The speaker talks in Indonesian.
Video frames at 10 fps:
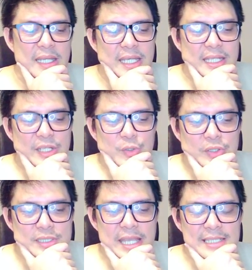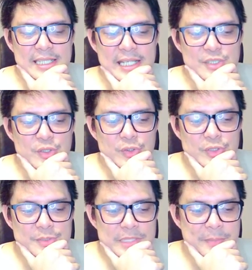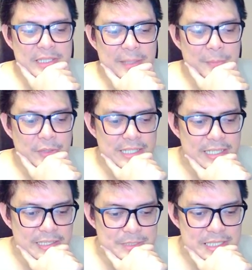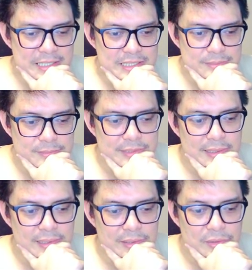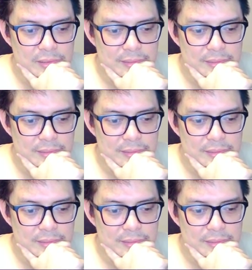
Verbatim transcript: ini gue sayang sih guys gue gue sebenarnya pengen kepoin lirik ini bisa gak sih uh,